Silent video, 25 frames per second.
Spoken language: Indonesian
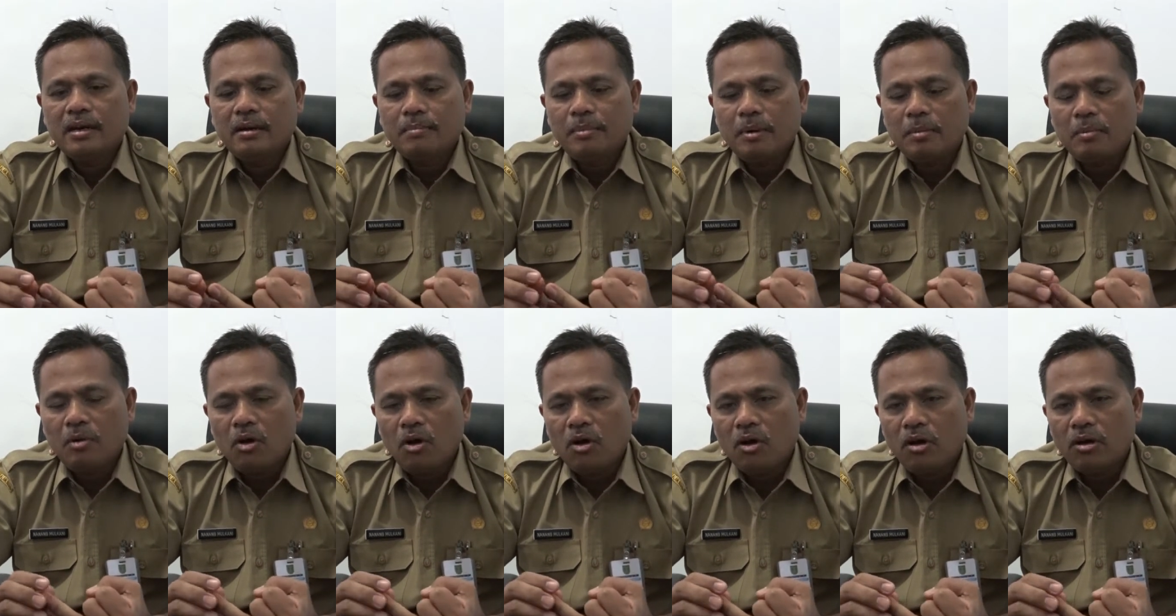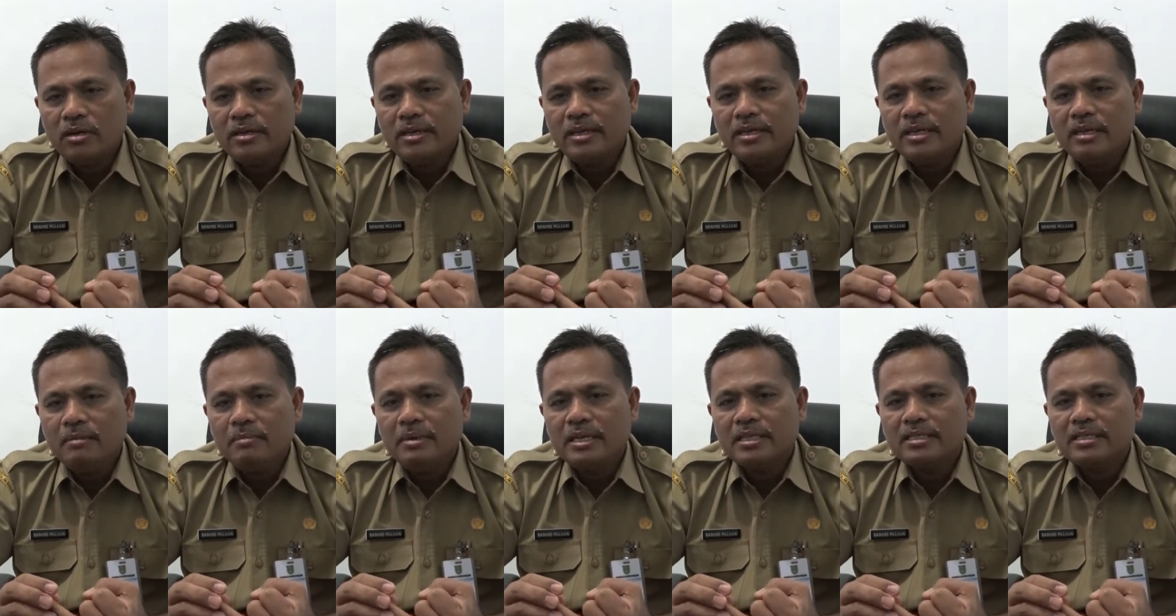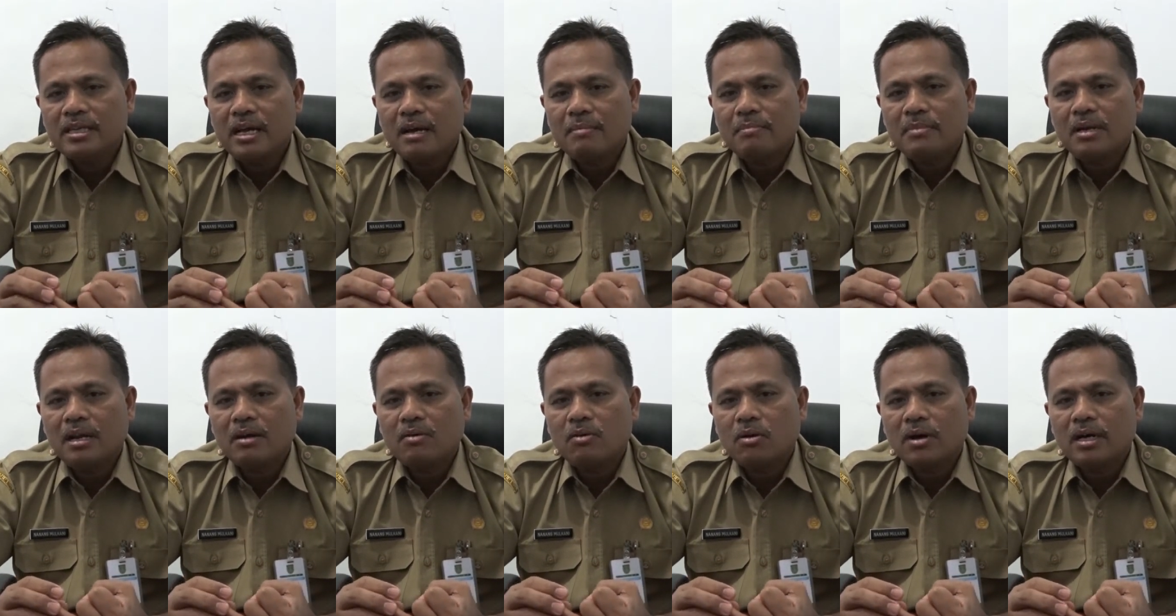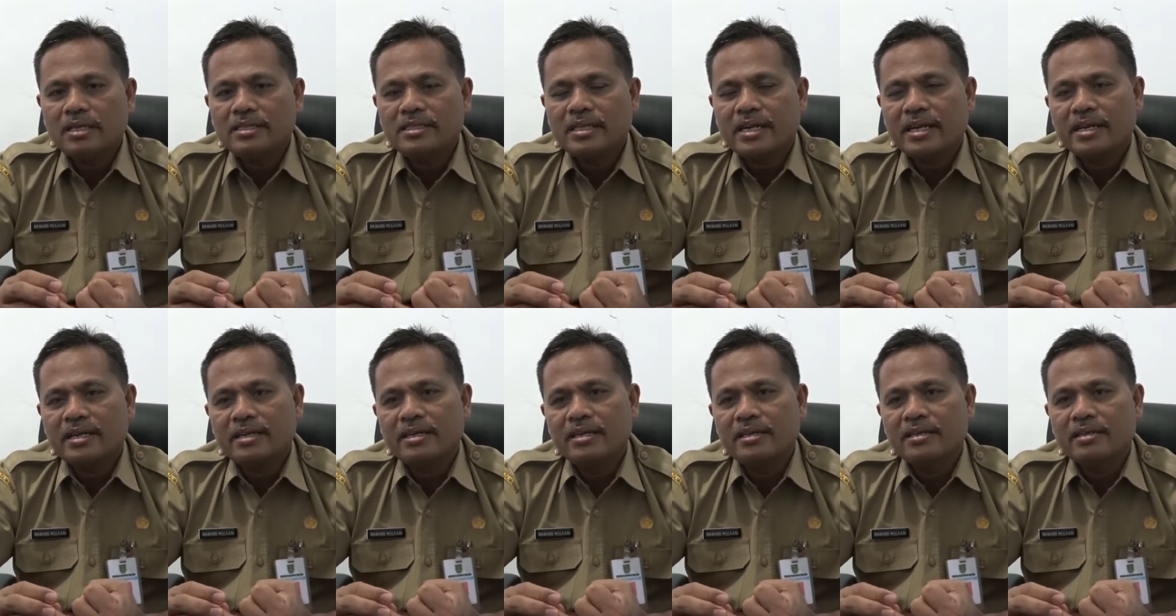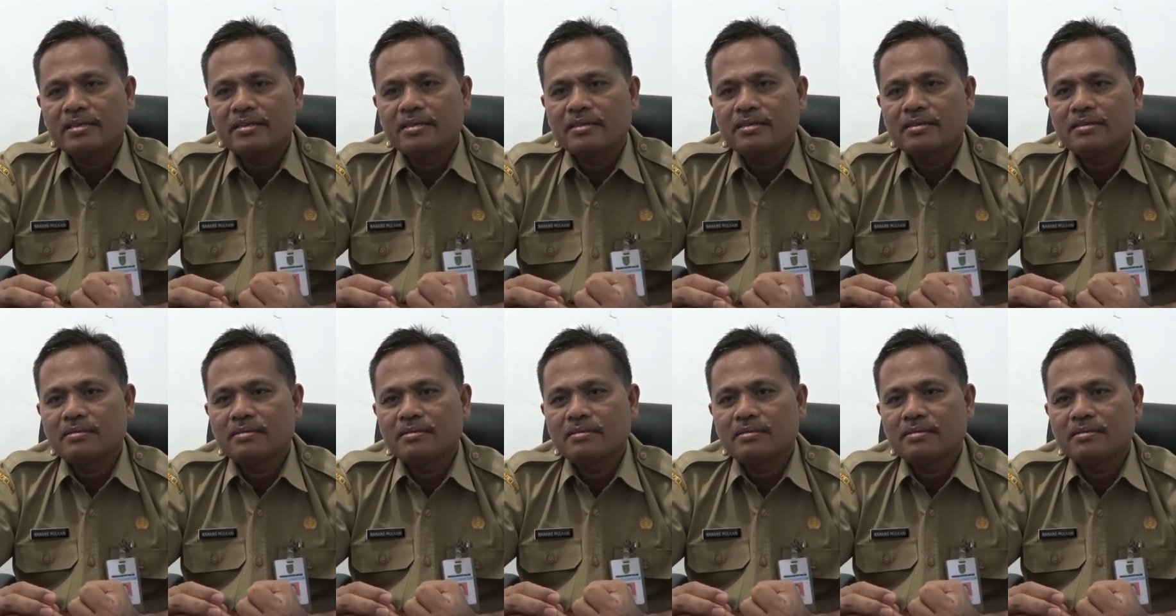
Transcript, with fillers: pemohon ini bisa melakukan tracking